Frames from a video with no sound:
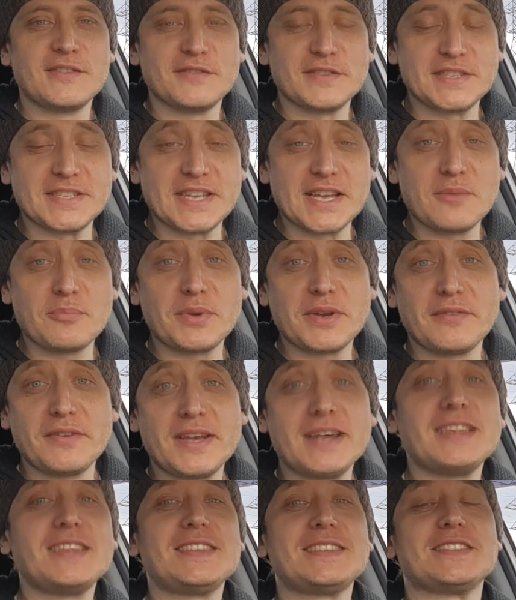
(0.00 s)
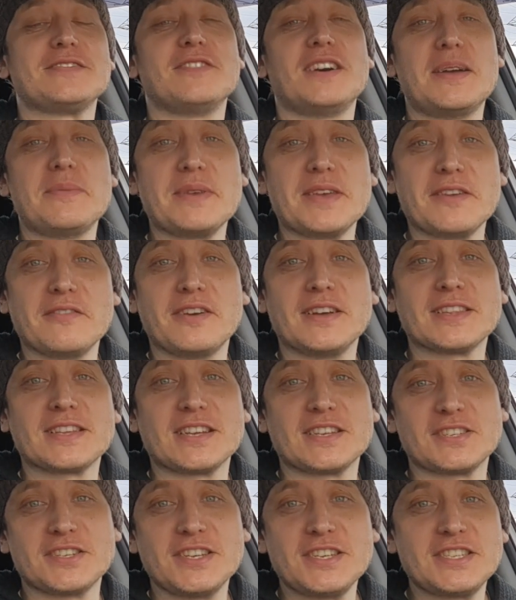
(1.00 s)
Всем привет, с вами Иван
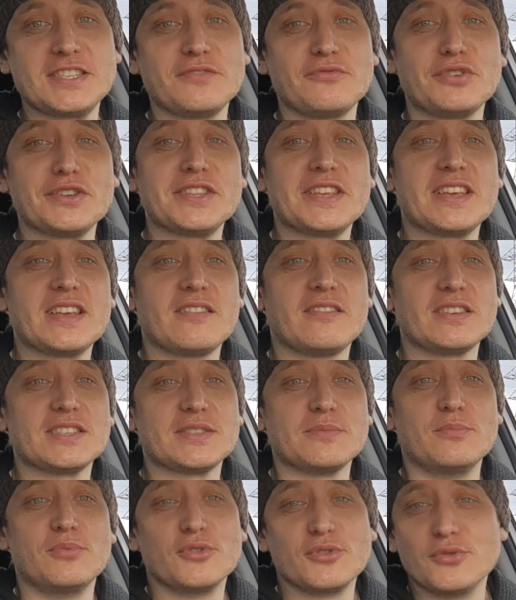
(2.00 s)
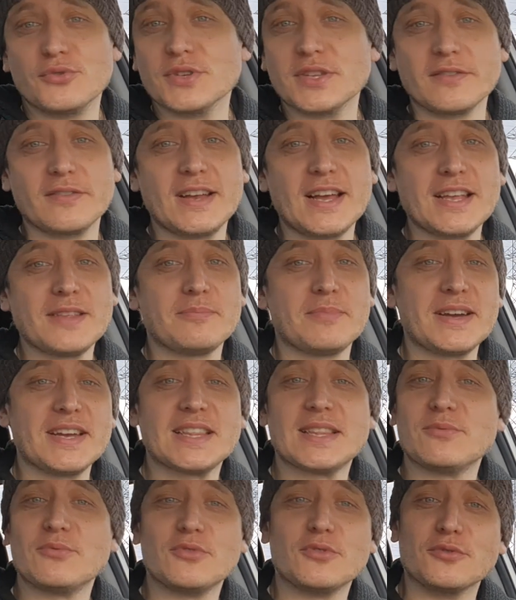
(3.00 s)
Каже. Сегодня я вас буду удивлять,
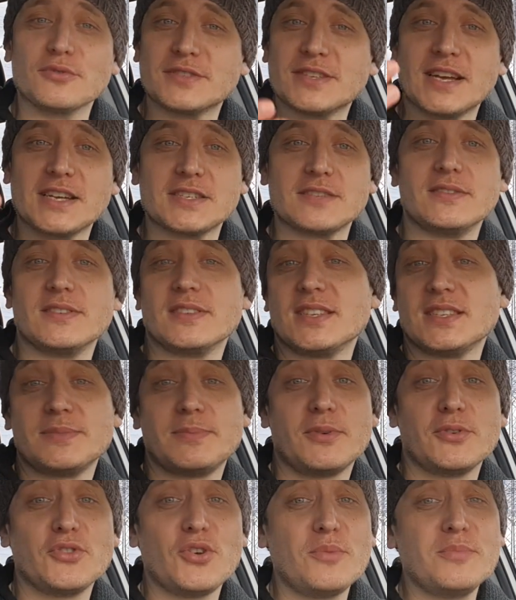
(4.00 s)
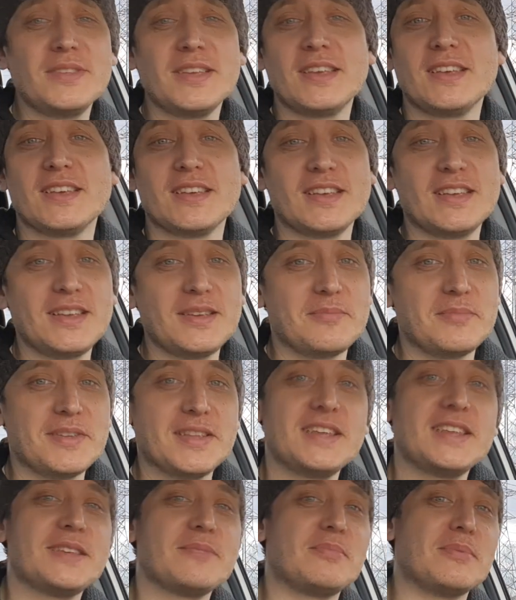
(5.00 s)
поэтому усаживайтесь поудобнее и
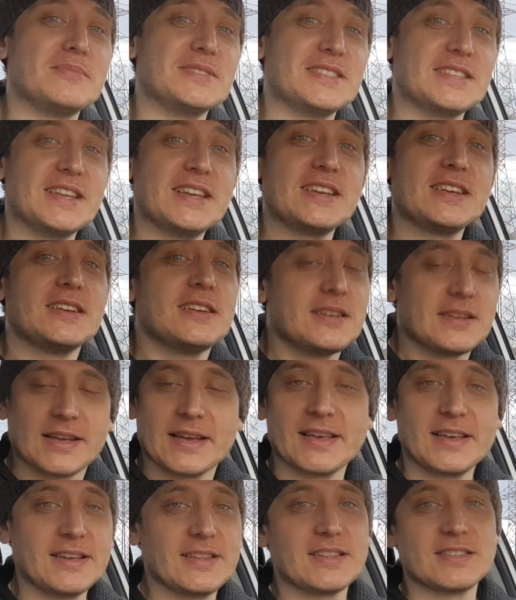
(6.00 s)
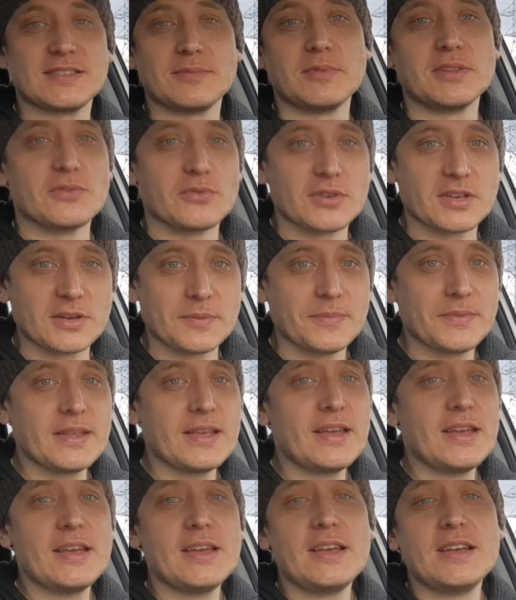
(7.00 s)
берите побыстрее какие-то заманухи.
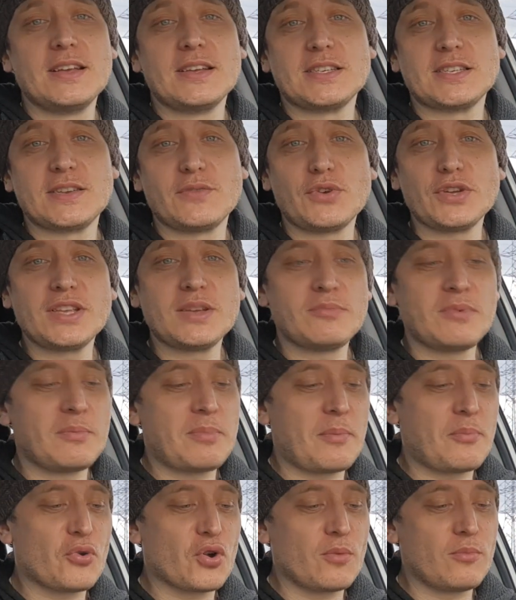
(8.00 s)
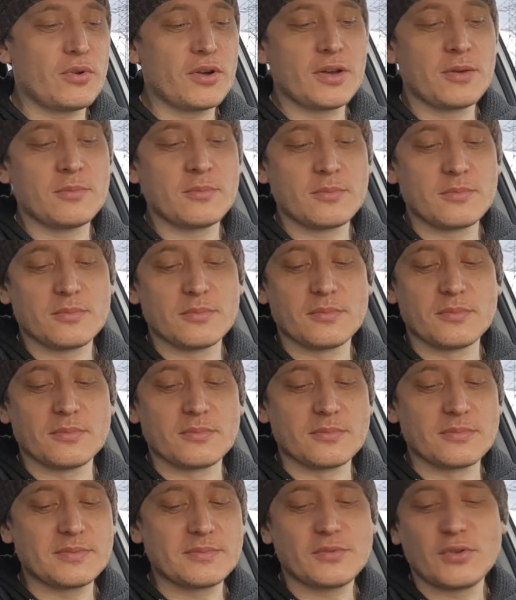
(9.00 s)
Сегодня мы
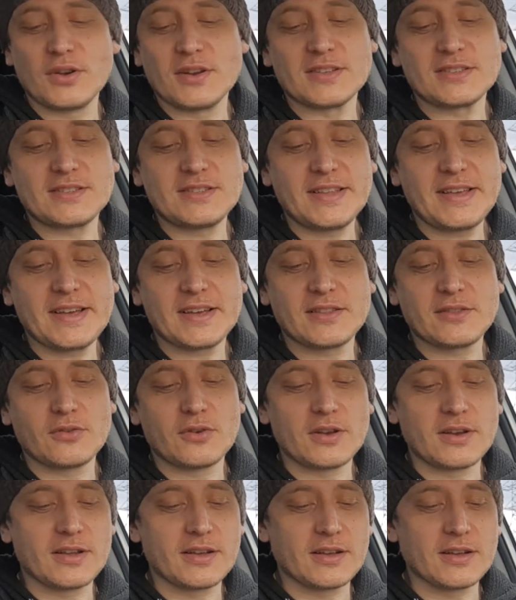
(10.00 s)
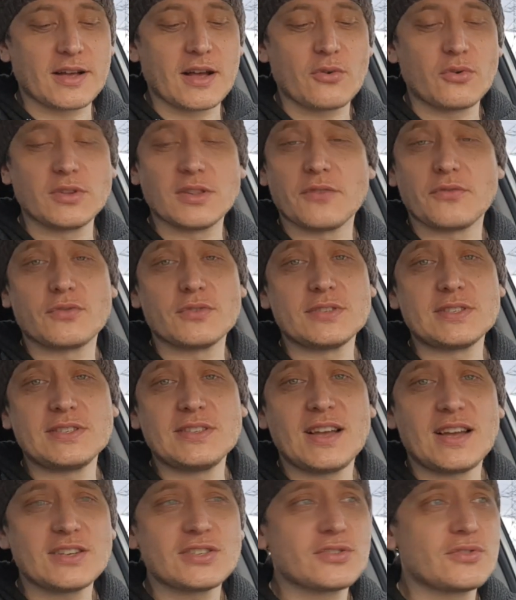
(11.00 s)
попробуем то ли снэк, то ли какую-то
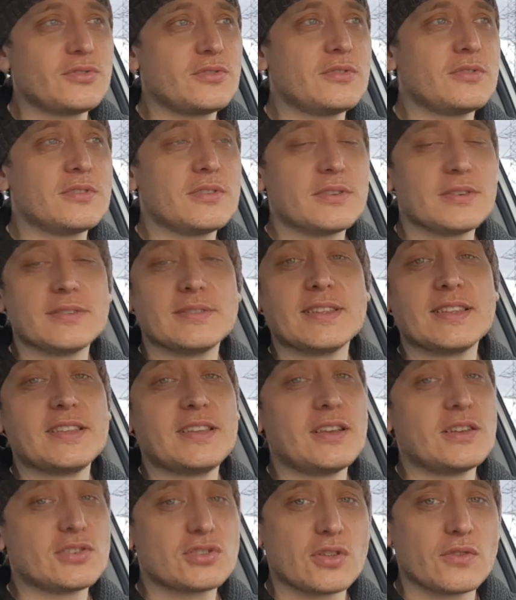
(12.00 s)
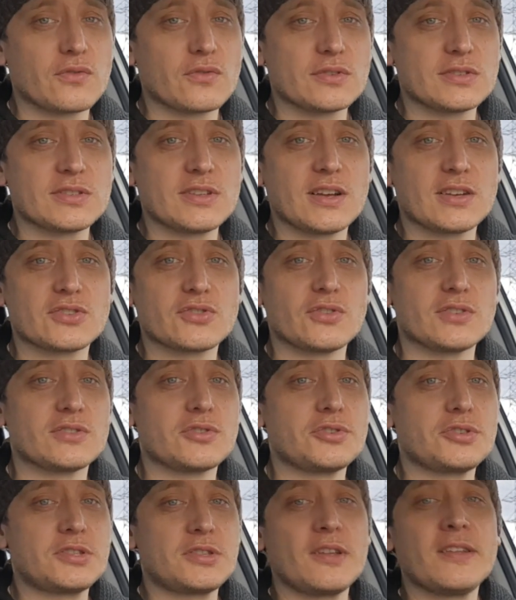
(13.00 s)
вкусняшку. Надеюсь, что вкусняшку, о
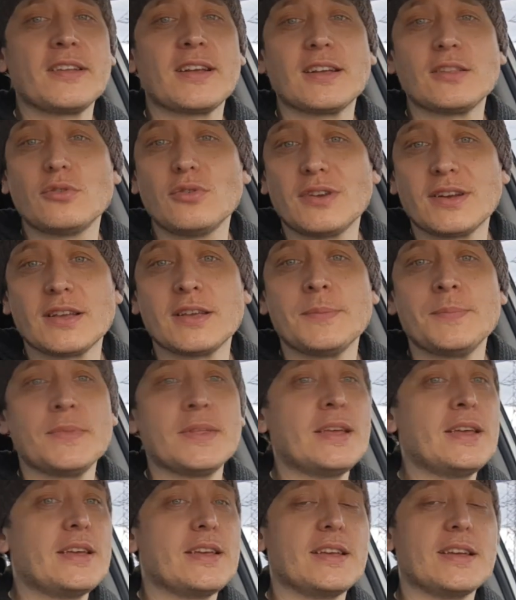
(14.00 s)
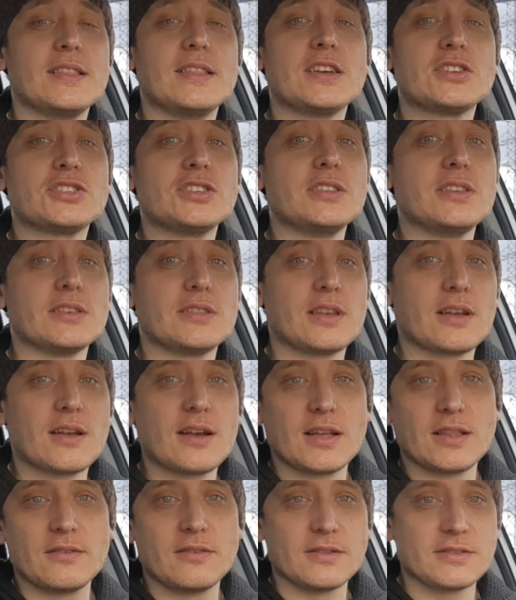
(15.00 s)
существовании которой я даже не
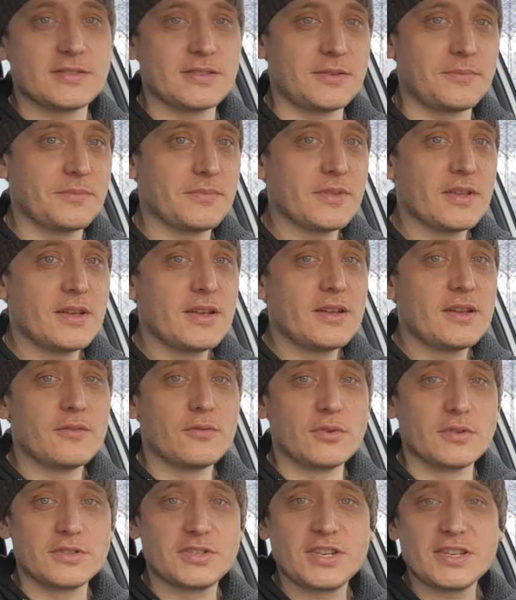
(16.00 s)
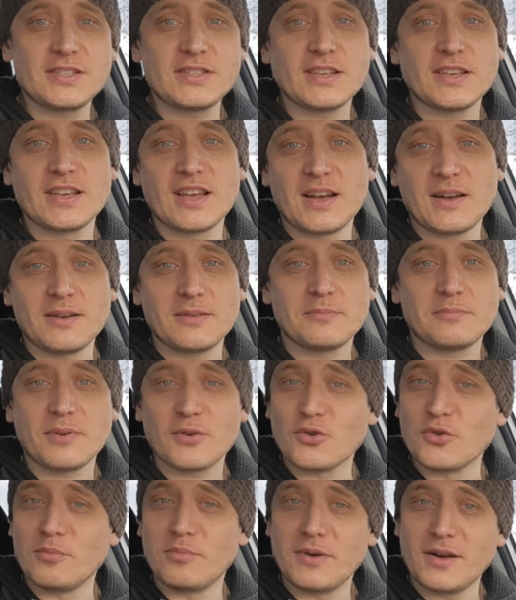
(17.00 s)
догадывался. Вот честно, я
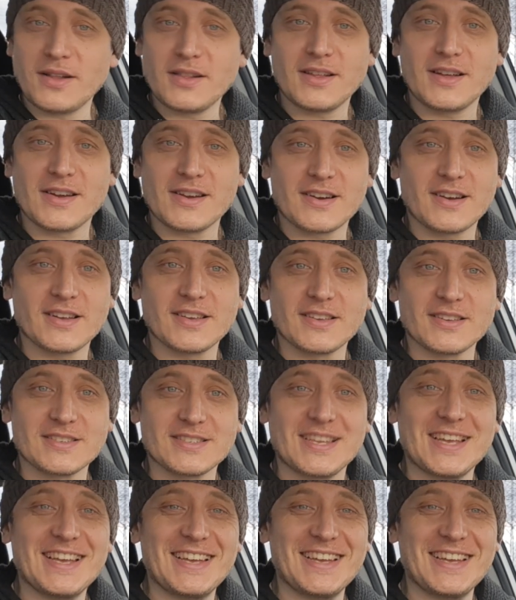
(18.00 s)
покупал арахис.